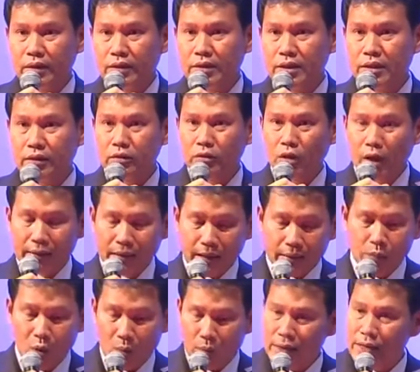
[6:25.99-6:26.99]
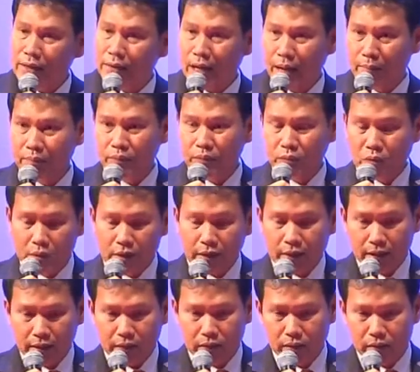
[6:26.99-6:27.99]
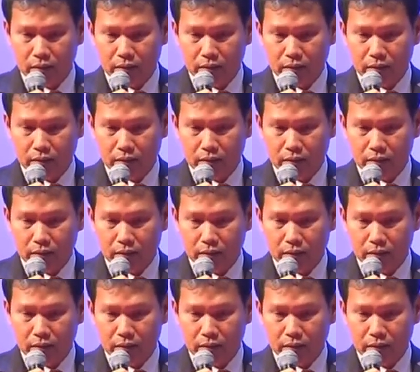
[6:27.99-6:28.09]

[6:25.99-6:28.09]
ซึ่งตอนนั้นผมก็ยังทำธุรกิจ